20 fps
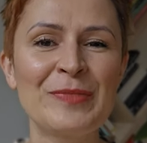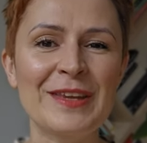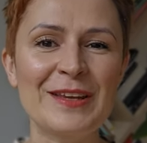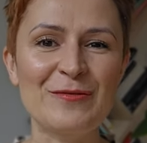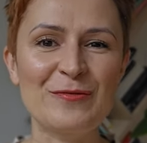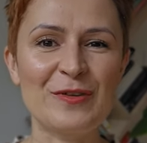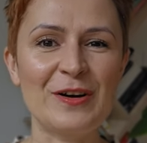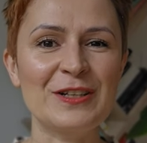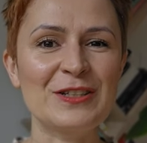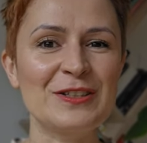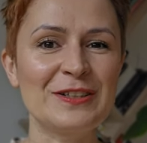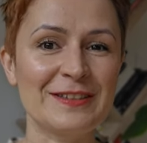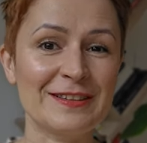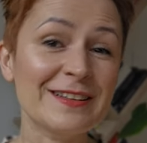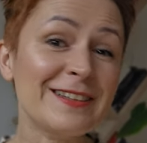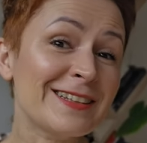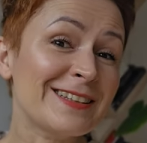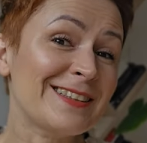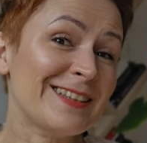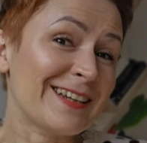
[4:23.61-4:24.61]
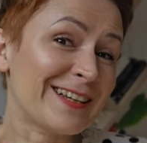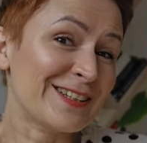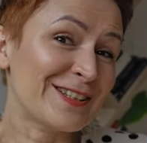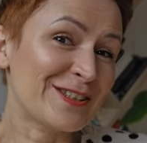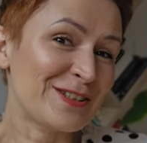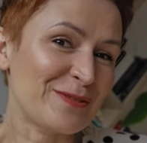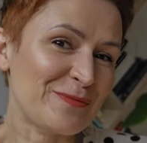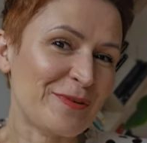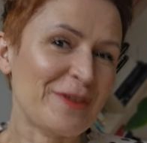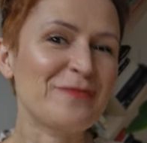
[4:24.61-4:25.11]
i właśnie tych
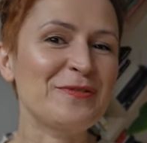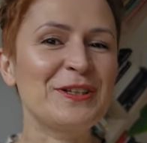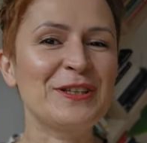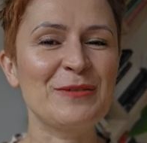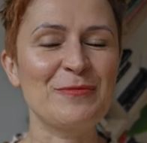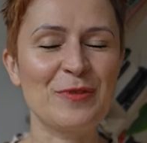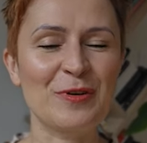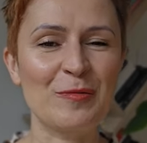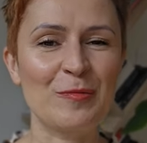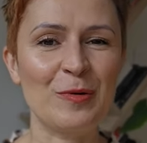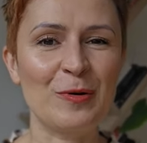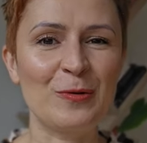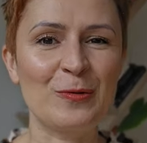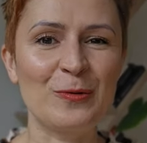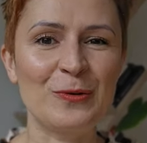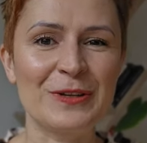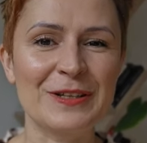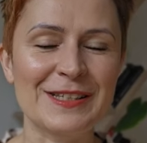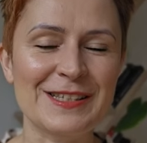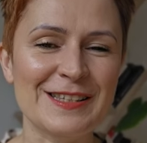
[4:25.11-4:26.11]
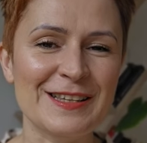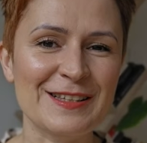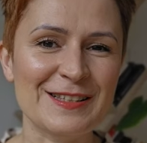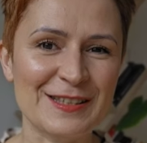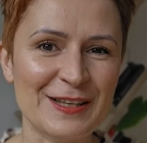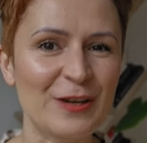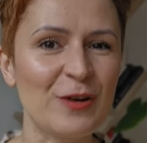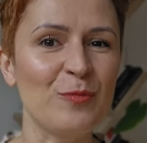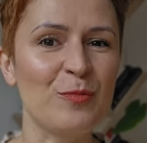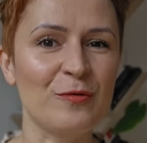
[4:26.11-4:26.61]
treści pewnie na moim blogu jest
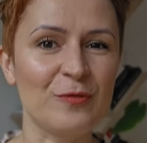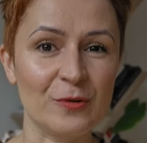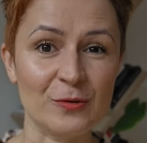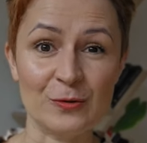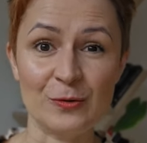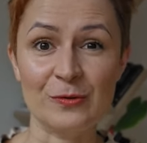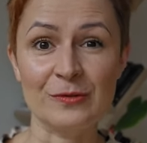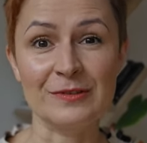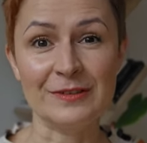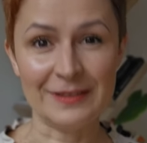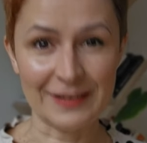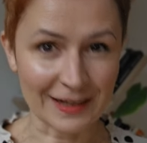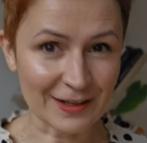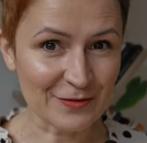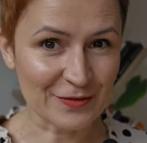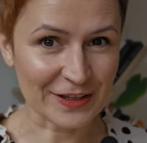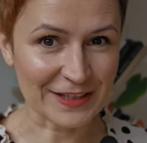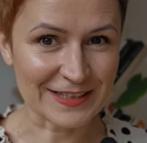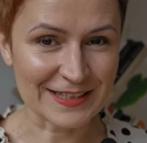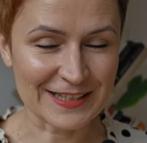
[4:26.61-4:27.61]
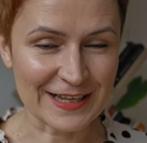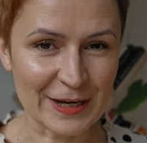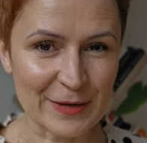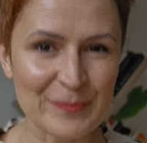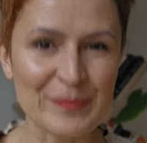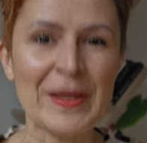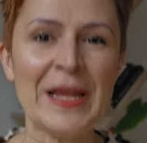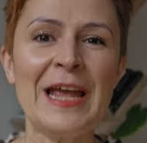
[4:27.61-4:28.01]
z tego powodu najwięcej.